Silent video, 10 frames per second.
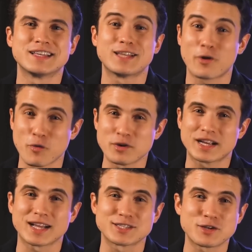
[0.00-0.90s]
da
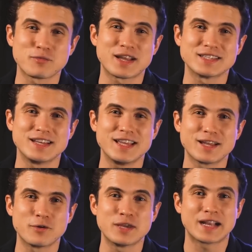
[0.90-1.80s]
comunicação
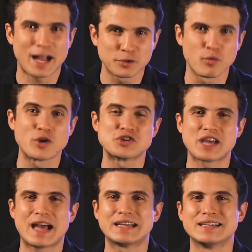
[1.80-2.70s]
brasileira, o Ricardo
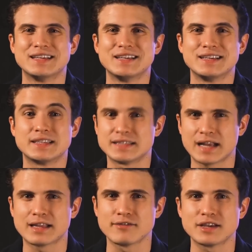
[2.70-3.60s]
Boixá, que
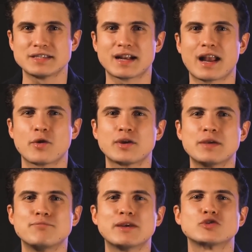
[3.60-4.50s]
certa vez declarou
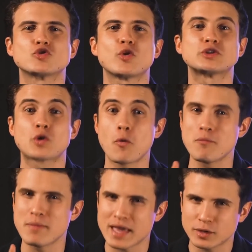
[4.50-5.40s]
que pessoas com
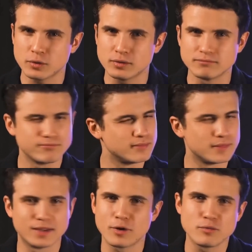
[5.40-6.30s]
medo
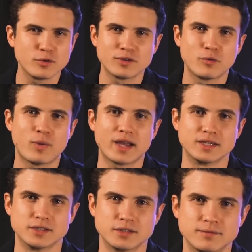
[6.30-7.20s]
não mudam o
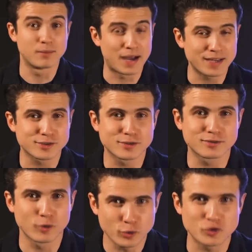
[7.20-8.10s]
país,
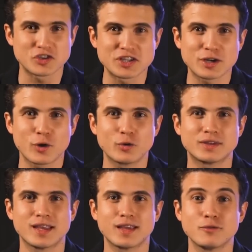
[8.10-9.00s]
mas todo ciclo
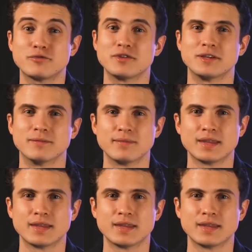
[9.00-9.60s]
tem um fim.